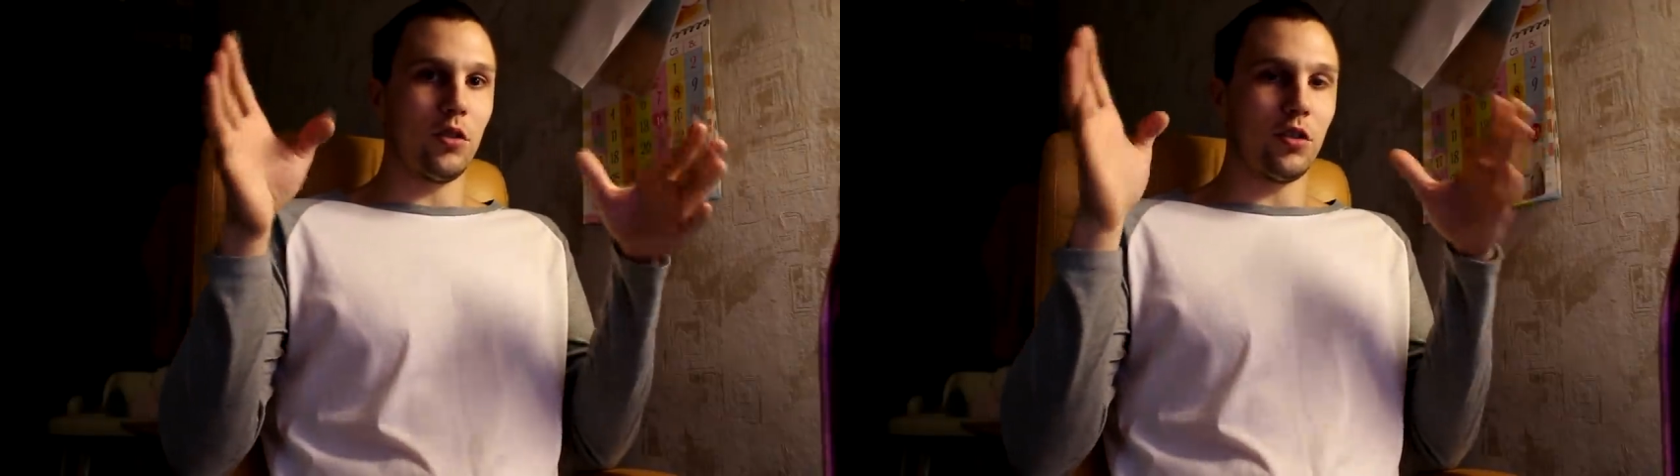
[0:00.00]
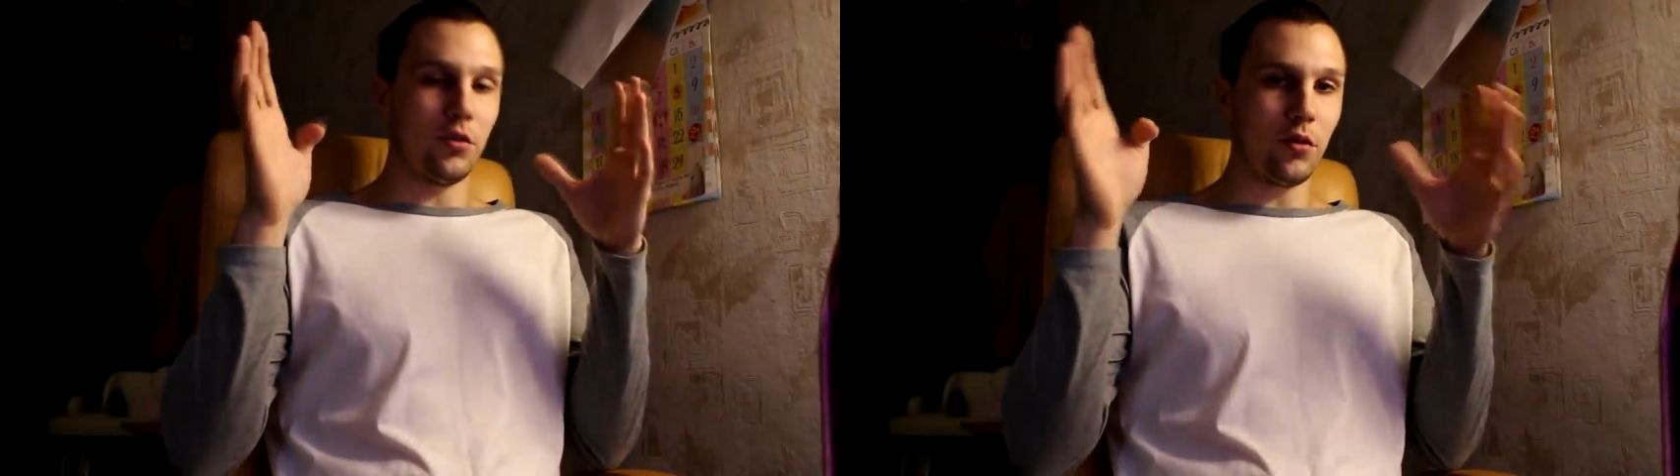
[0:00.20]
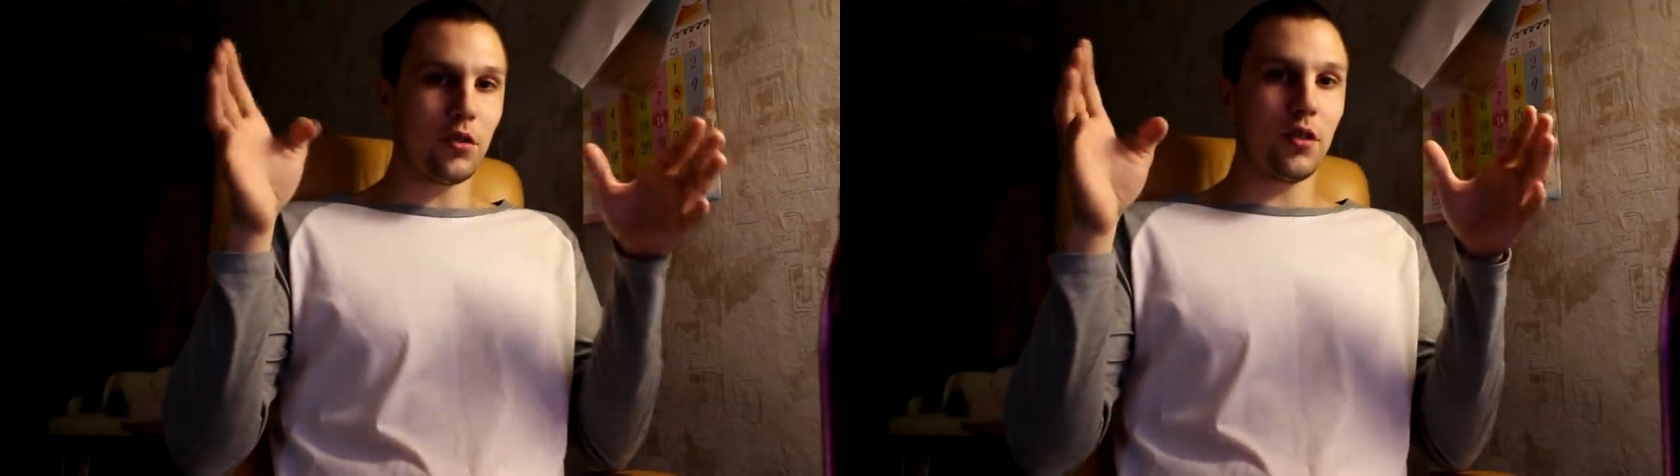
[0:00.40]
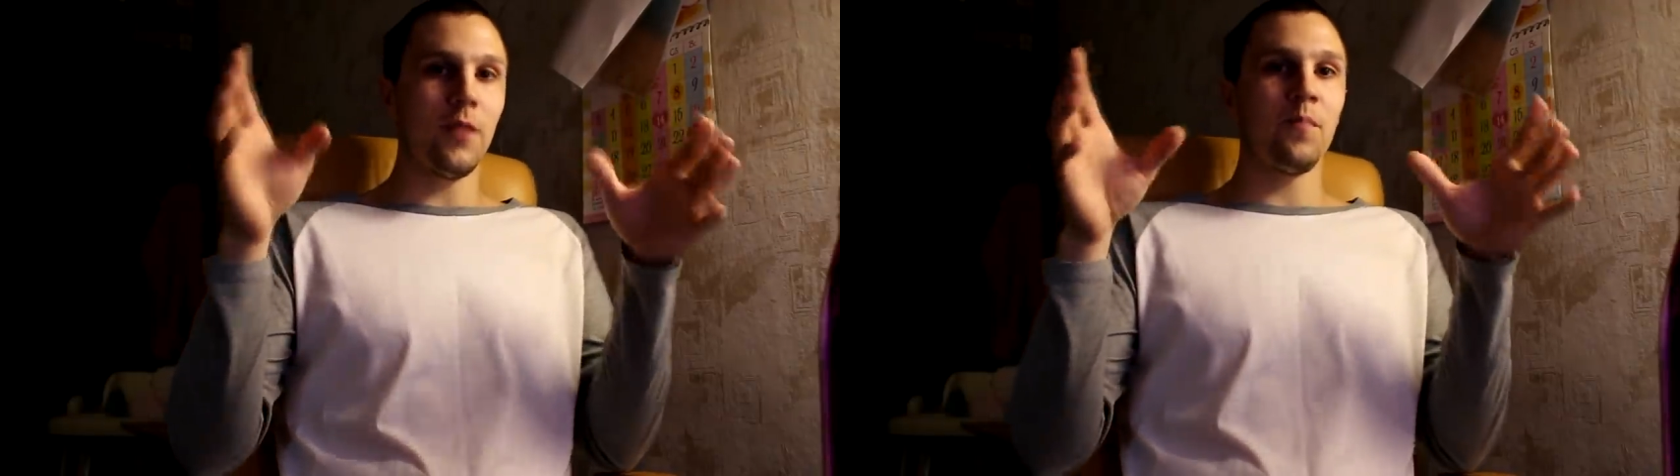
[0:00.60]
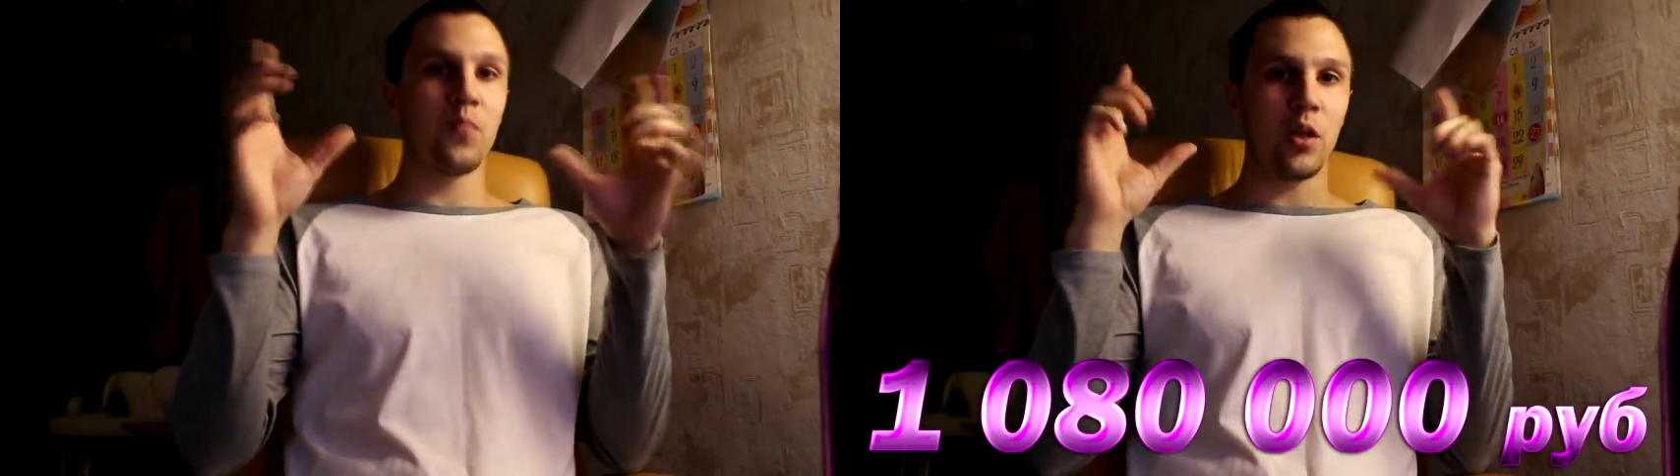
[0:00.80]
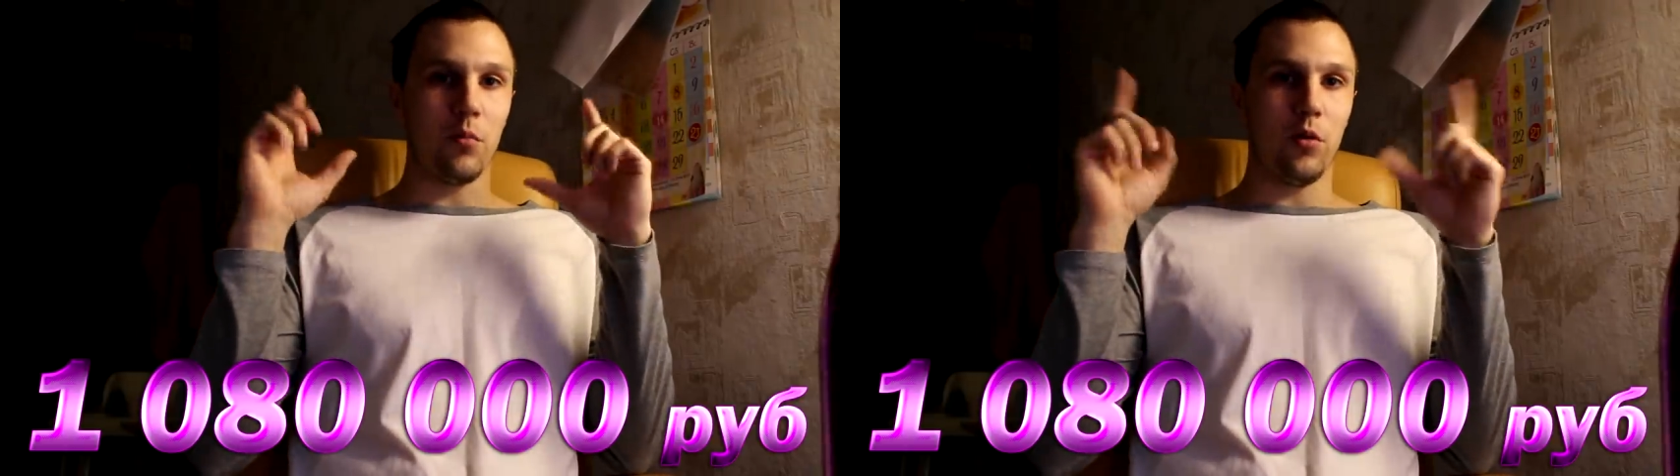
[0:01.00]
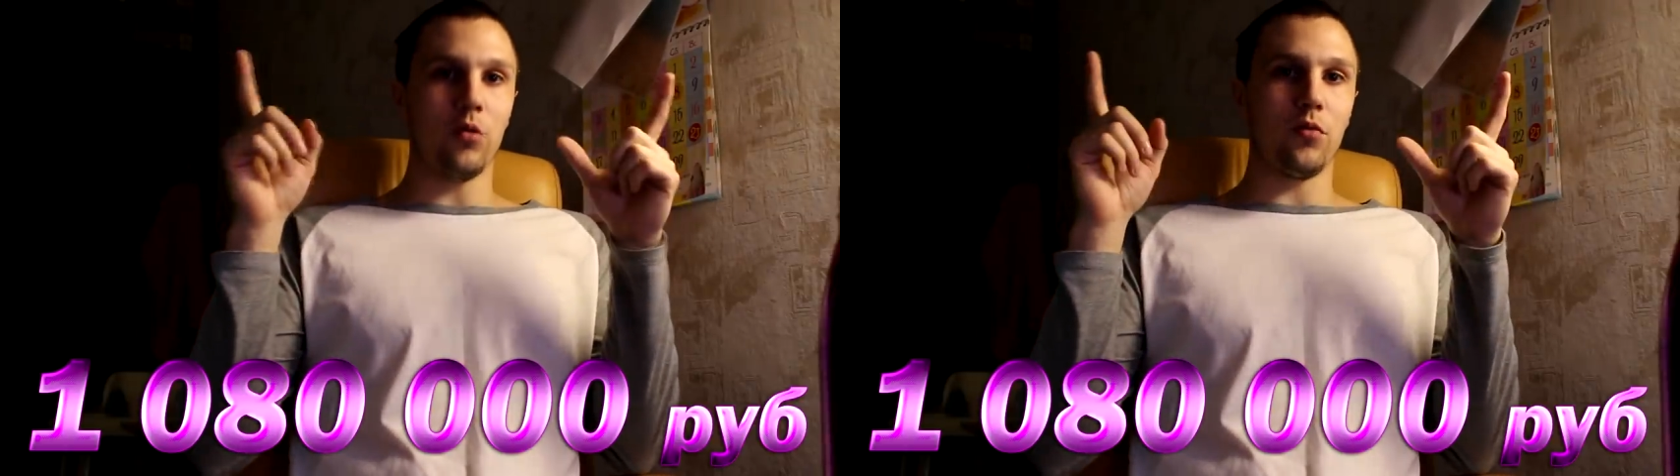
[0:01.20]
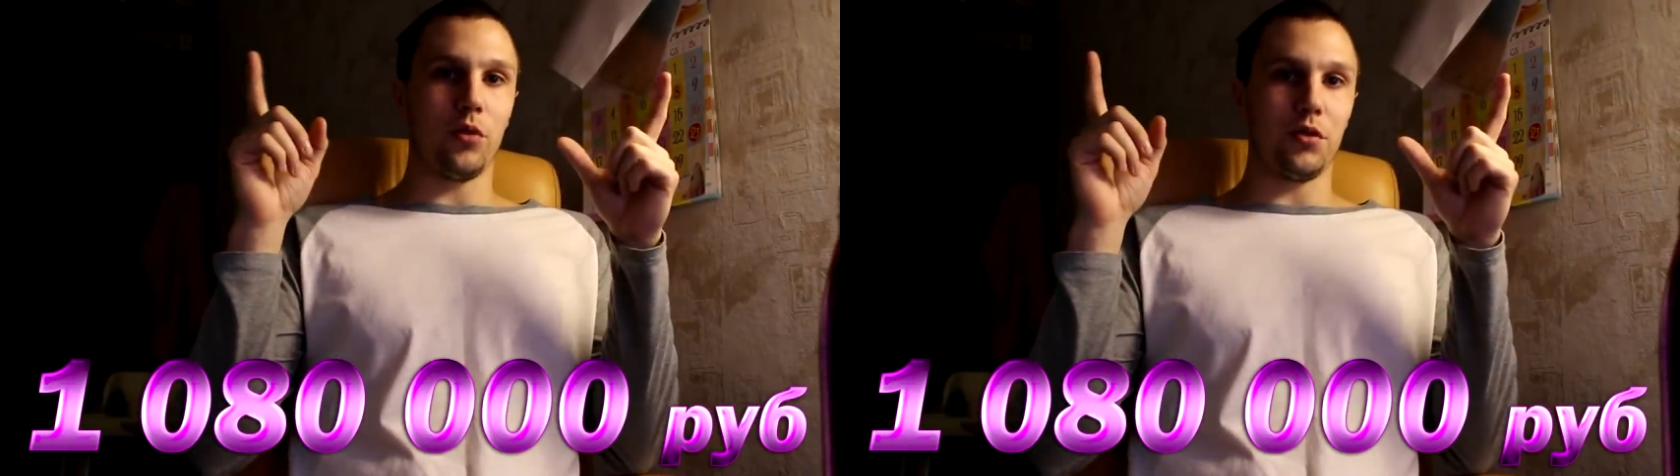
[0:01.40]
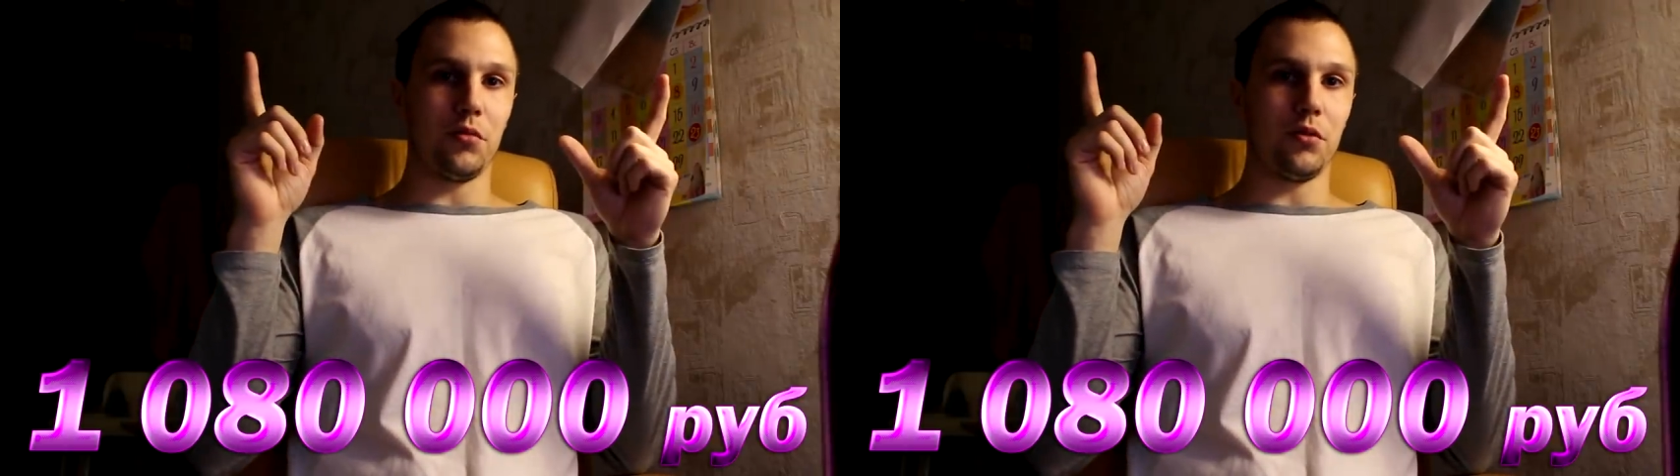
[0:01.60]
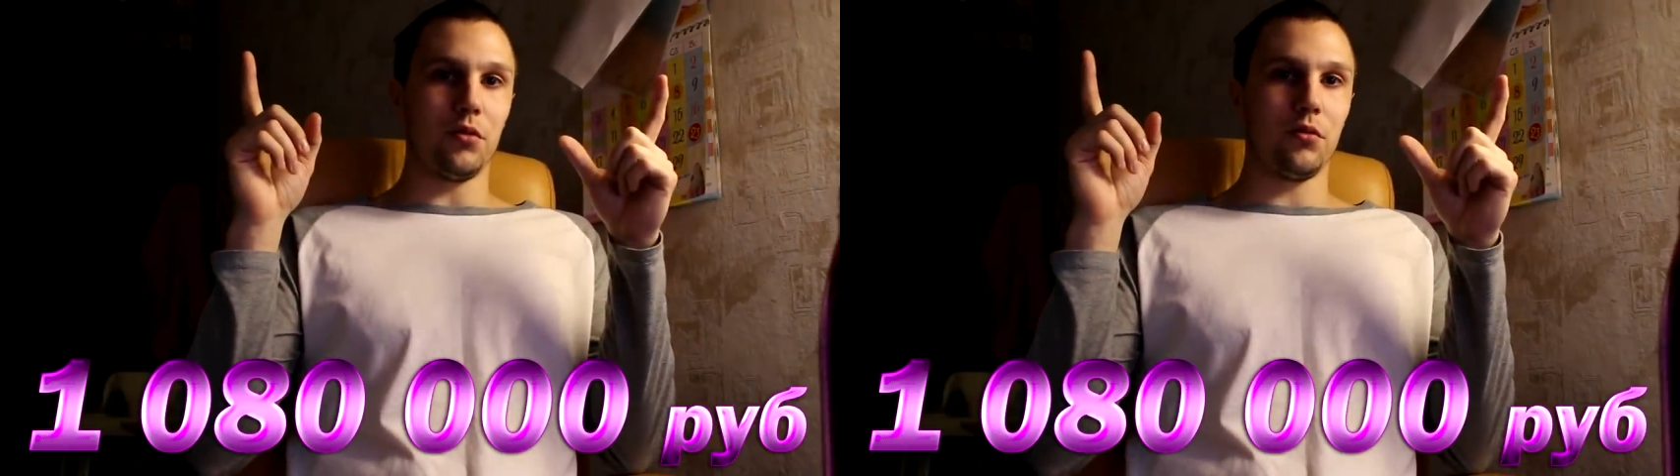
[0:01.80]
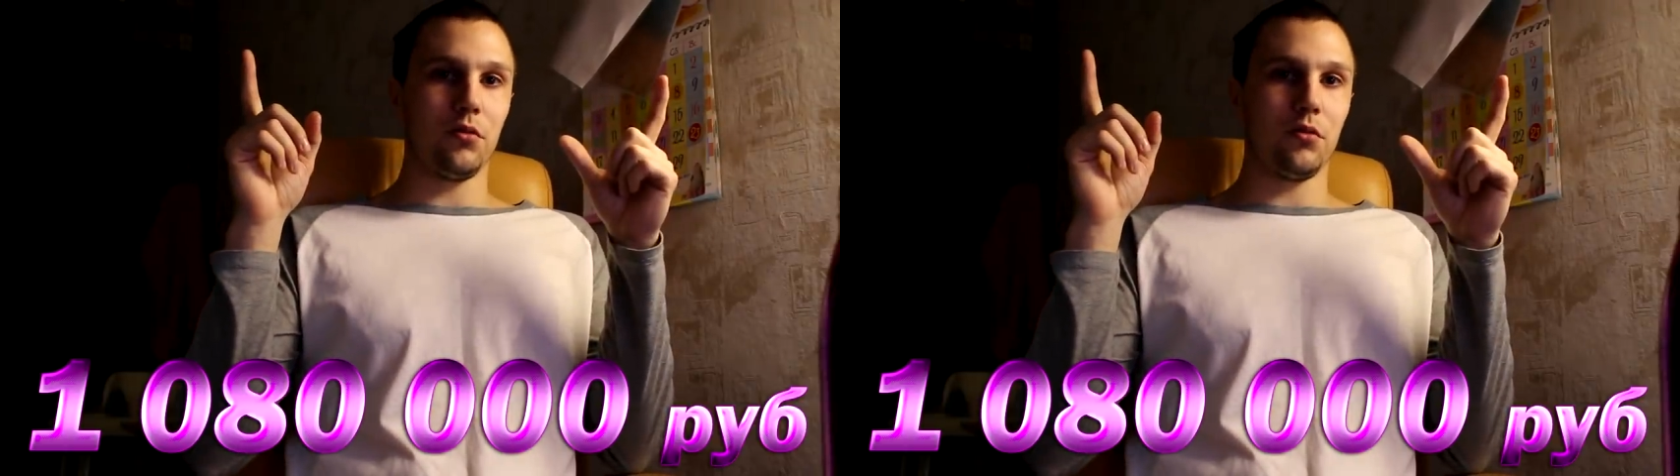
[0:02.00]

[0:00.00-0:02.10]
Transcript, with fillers: на сегодня миллион восемьдесят.